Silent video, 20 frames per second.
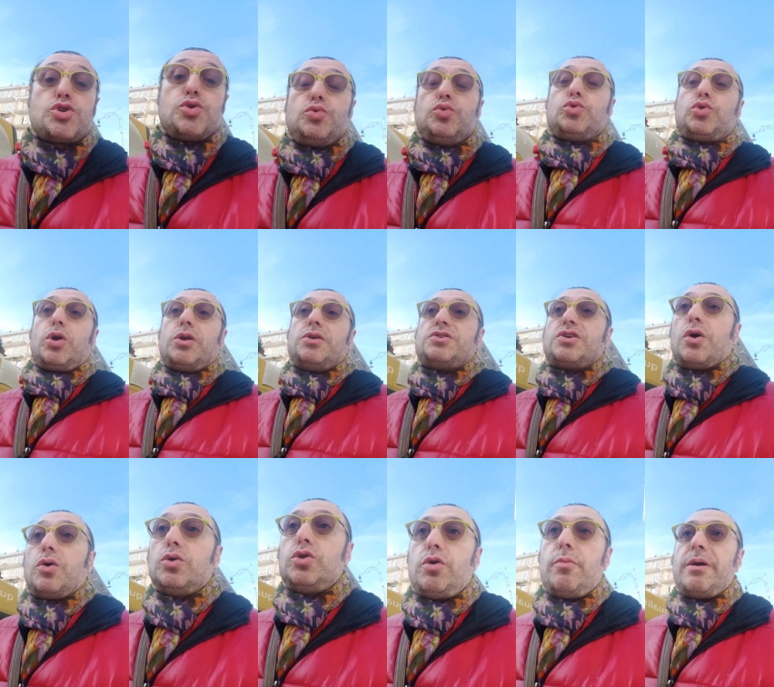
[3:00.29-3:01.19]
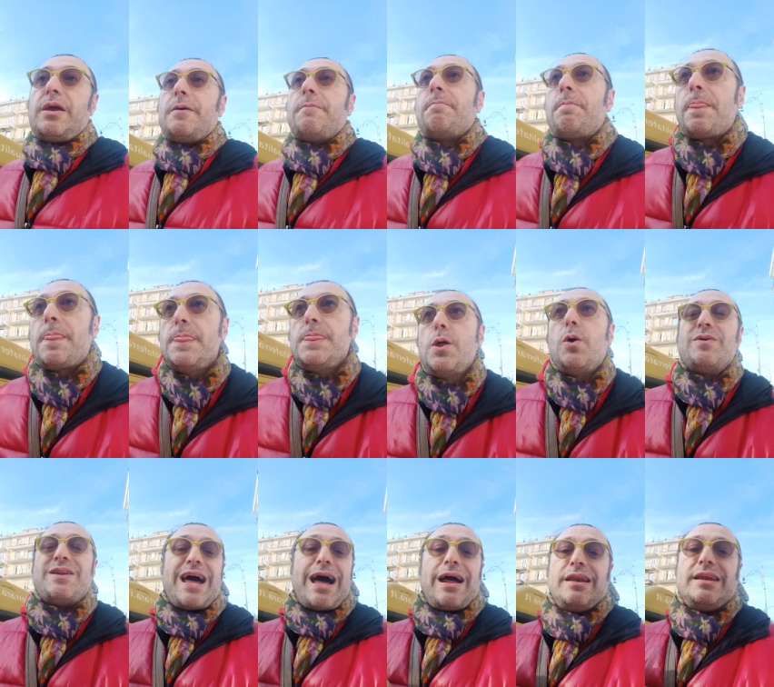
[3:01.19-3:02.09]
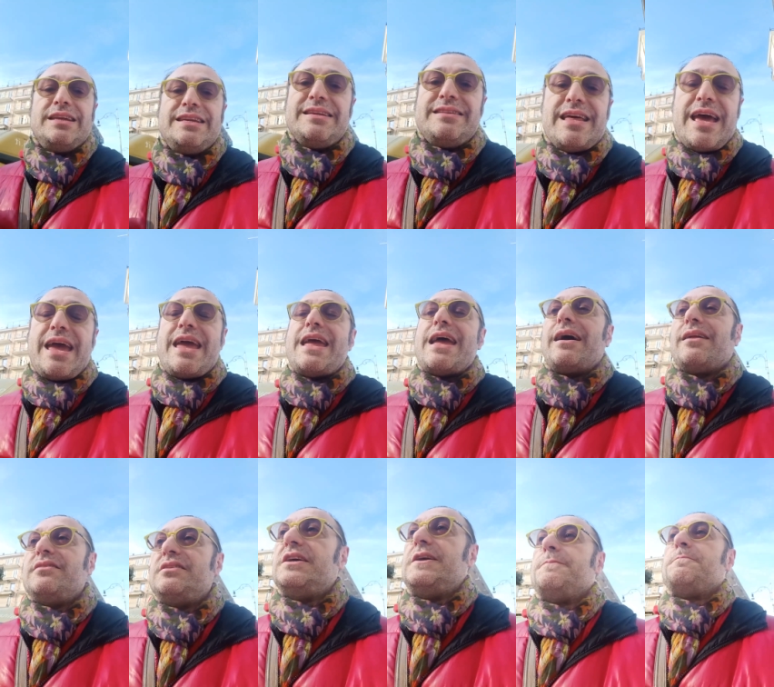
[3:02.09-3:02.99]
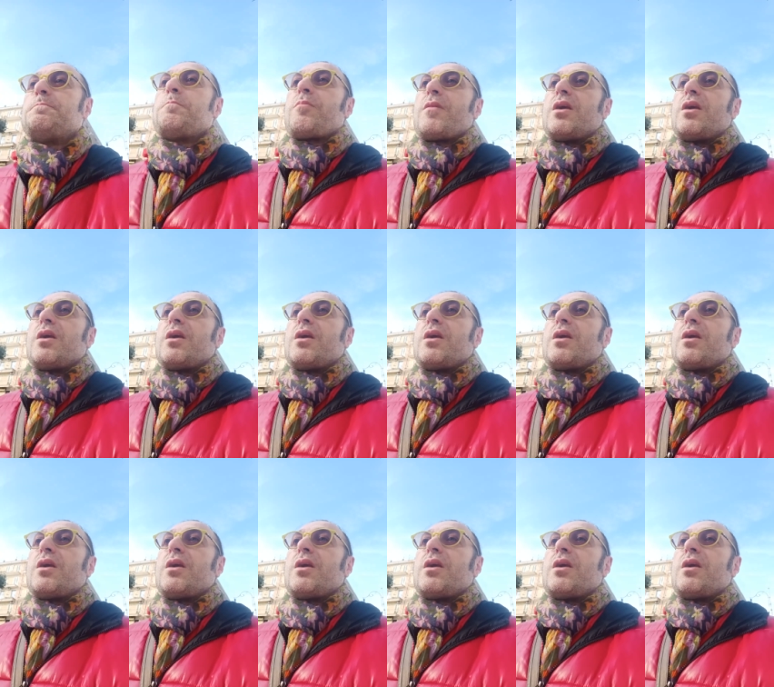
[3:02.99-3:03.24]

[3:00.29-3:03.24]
giunto lì secondo me non ha l'idea di